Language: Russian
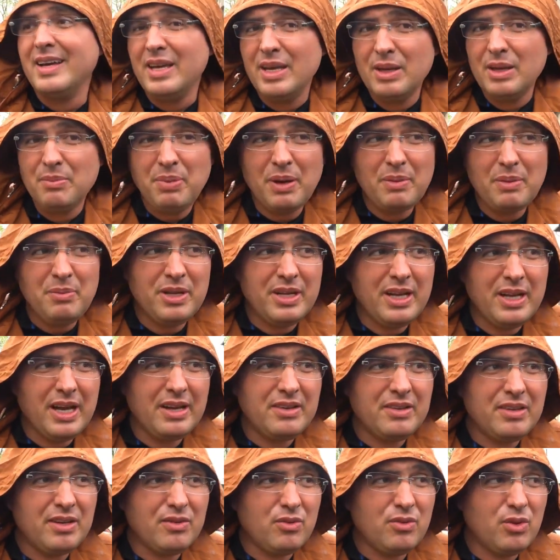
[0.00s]
и
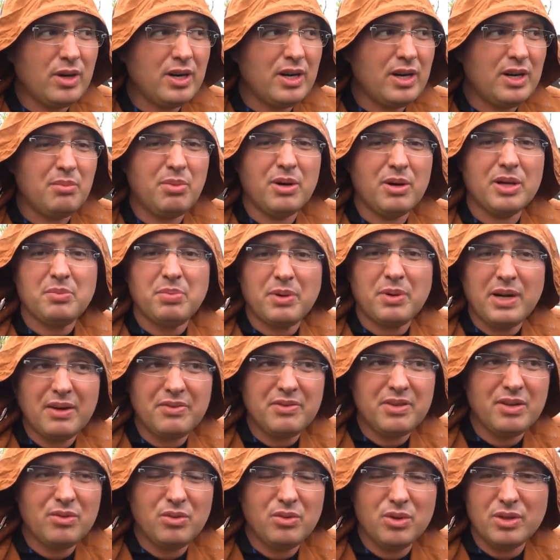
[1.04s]
поменяйте его, либо
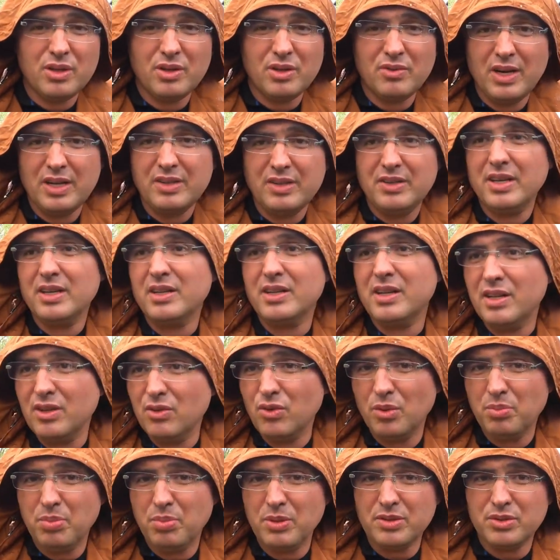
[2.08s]
отправьте его, давайте я для
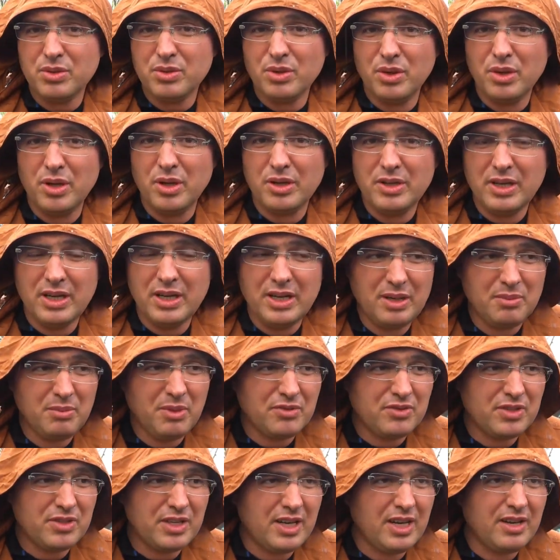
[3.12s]
него построю отдельный
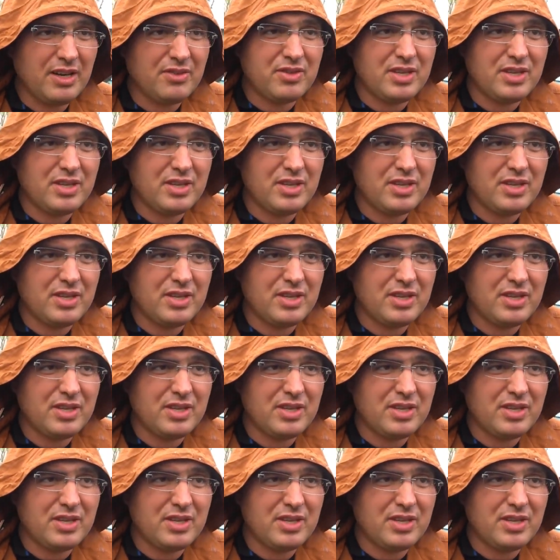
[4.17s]
мавзолей в